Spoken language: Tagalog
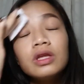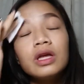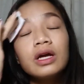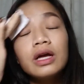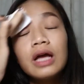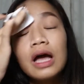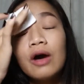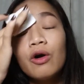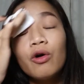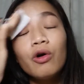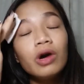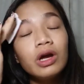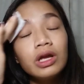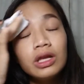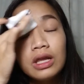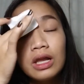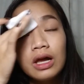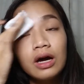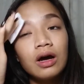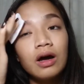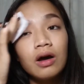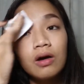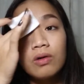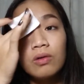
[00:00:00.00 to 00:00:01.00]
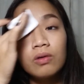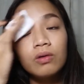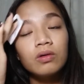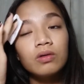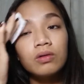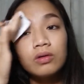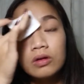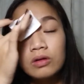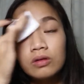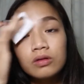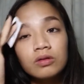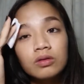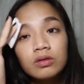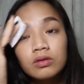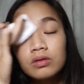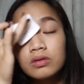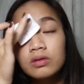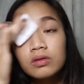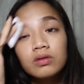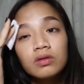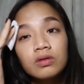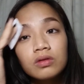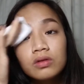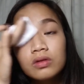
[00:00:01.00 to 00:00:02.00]
nag-oil lang ako.
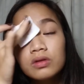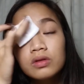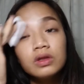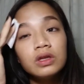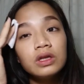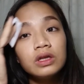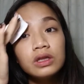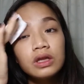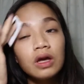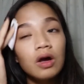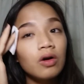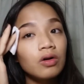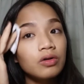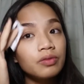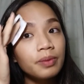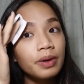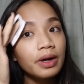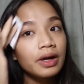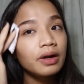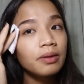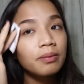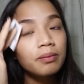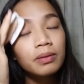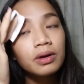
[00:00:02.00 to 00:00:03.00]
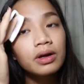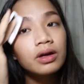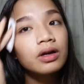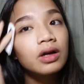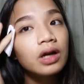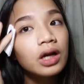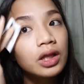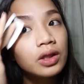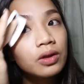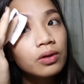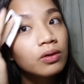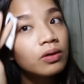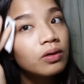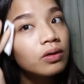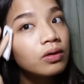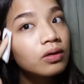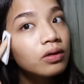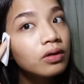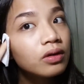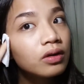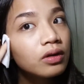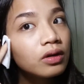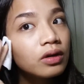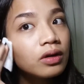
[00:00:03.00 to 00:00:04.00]
Hindi na ako para mag, ano,
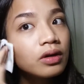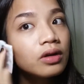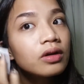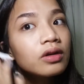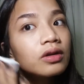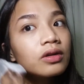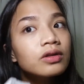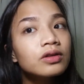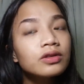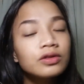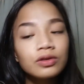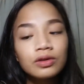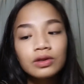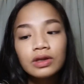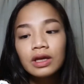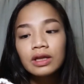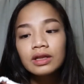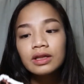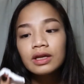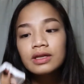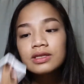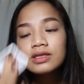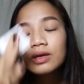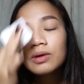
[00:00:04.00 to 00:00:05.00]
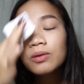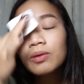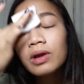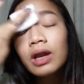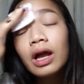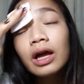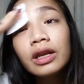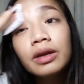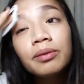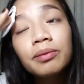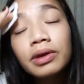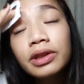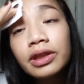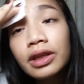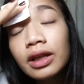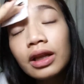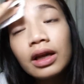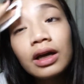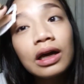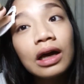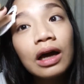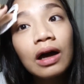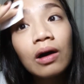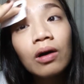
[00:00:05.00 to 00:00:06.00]
So, yan. Kasi wala naman
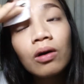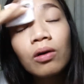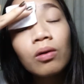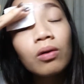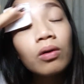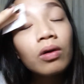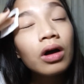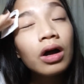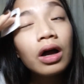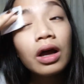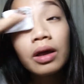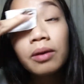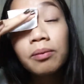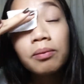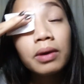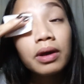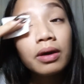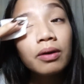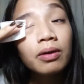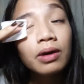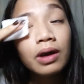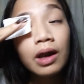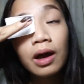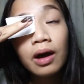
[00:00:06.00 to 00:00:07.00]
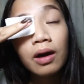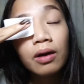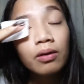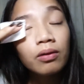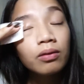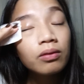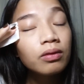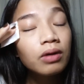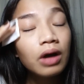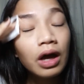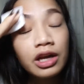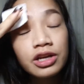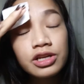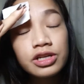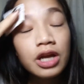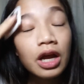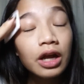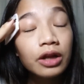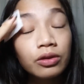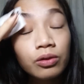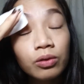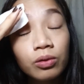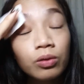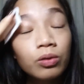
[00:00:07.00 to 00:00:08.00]
talaga akong, ay, may, wala akong
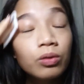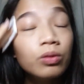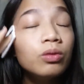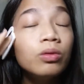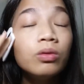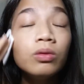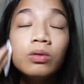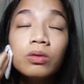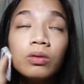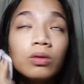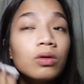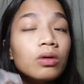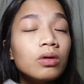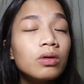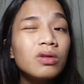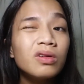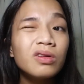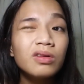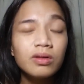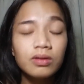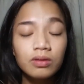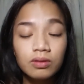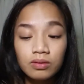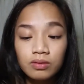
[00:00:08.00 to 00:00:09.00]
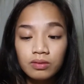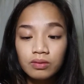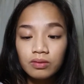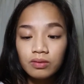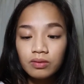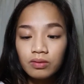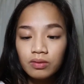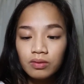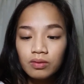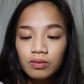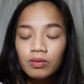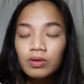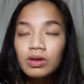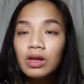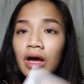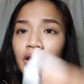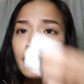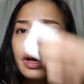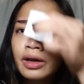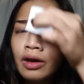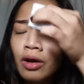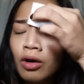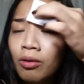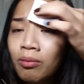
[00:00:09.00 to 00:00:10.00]
eyeshadow. Wala
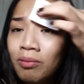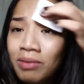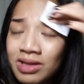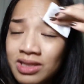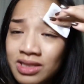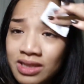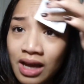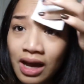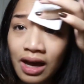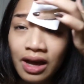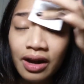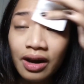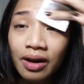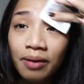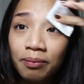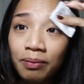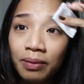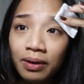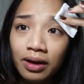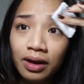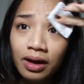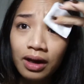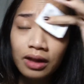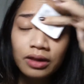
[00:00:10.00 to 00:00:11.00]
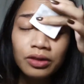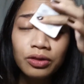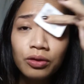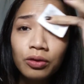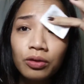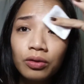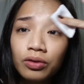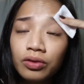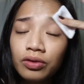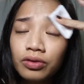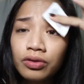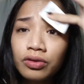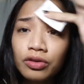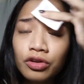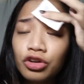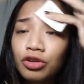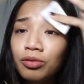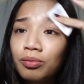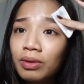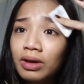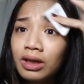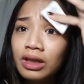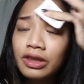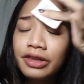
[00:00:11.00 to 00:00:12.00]
rin ako mascara pag gantong
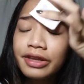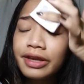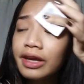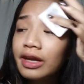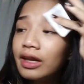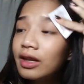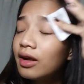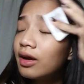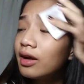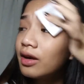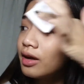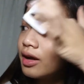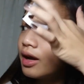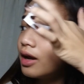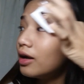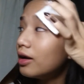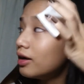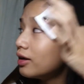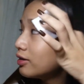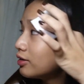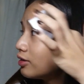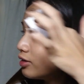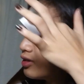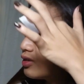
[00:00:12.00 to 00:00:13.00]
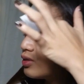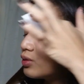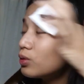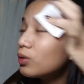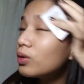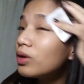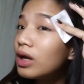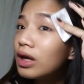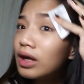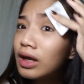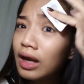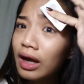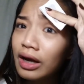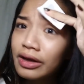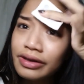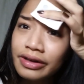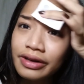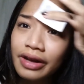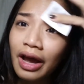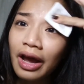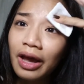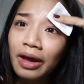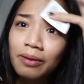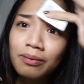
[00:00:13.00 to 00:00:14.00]
normal day lang galing sa school. Ang laki
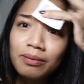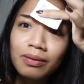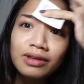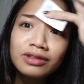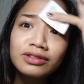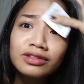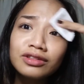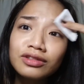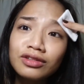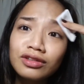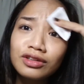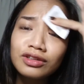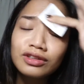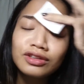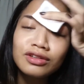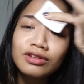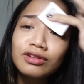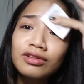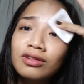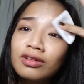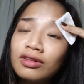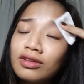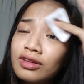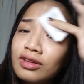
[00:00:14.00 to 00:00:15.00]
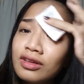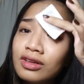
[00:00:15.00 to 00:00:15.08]
na na eyebags ko, no?